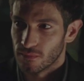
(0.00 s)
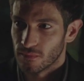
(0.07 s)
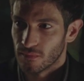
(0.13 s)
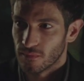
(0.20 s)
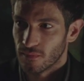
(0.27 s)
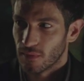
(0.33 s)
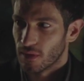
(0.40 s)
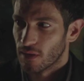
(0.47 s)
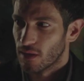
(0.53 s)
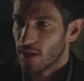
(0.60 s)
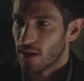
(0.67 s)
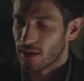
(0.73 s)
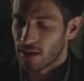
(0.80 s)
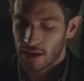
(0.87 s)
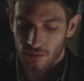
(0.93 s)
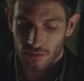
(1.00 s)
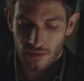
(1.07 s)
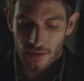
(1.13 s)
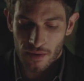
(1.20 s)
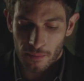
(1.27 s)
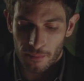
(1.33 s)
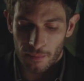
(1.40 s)
es un poco más un
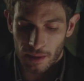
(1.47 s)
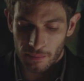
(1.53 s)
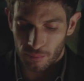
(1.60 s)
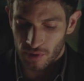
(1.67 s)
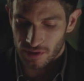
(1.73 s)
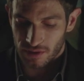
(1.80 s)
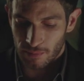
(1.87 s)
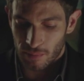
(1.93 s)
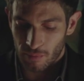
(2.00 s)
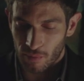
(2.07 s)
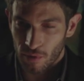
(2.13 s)
testigo de lo que pasa.